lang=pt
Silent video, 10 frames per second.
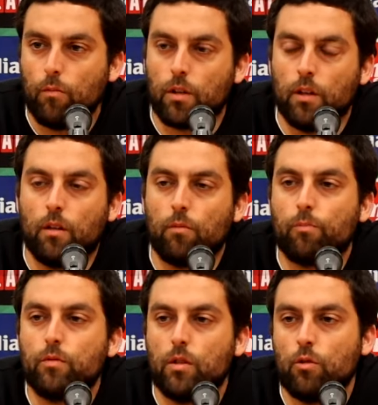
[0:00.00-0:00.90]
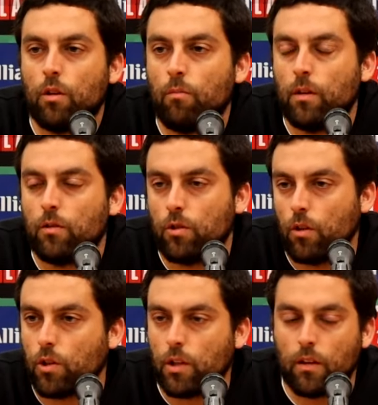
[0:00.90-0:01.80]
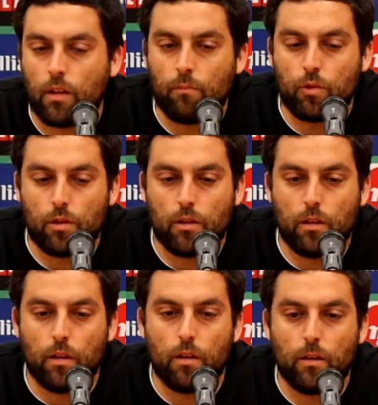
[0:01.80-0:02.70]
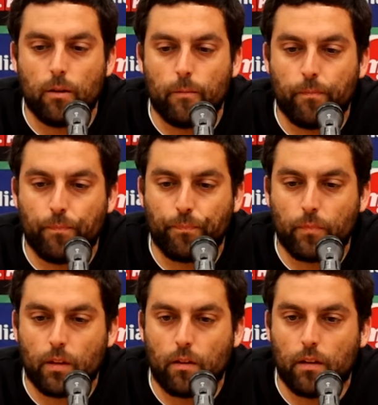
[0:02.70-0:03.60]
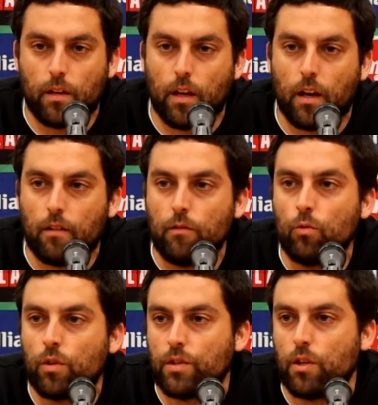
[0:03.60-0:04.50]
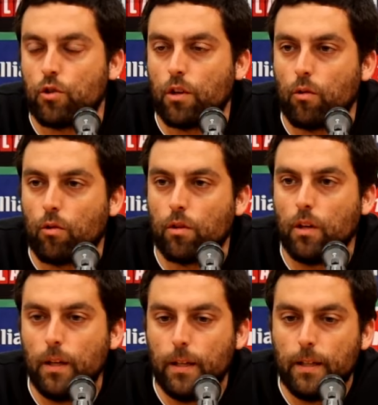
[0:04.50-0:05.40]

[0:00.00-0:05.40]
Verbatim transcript: Porque em termos de posicionamentos, nós tentámos uh, criar ali um terceiro jogador.